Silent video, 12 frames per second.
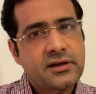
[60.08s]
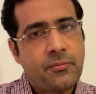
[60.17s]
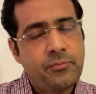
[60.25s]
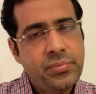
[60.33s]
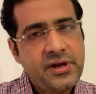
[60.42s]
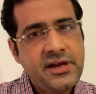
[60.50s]

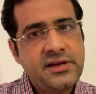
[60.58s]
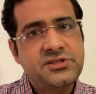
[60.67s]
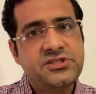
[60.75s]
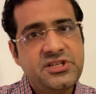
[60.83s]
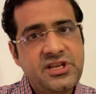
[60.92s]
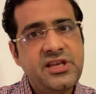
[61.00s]
கம்ப்ளீட்
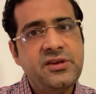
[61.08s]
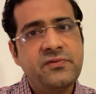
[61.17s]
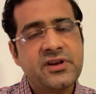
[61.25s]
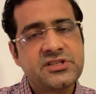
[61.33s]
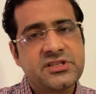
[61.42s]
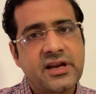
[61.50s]

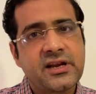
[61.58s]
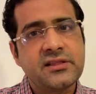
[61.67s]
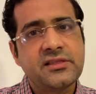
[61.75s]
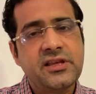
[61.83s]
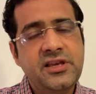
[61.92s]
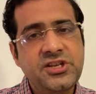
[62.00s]
ஜீவ
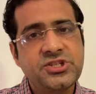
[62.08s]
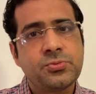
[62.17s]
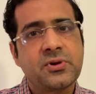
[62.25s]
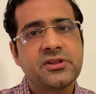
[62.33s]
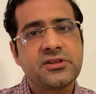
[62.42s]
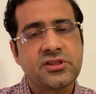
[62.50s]
ஜெகத்
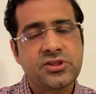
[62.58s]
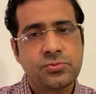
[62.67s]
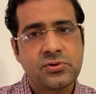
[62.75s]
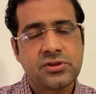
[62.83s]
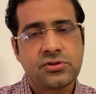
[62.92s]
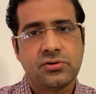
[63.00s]
ஈஸ்வர
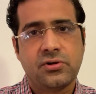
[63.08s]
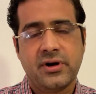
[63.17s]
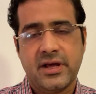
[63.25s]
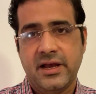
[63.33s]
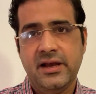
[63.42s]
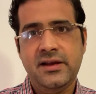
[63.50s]
தத்துவத்தோட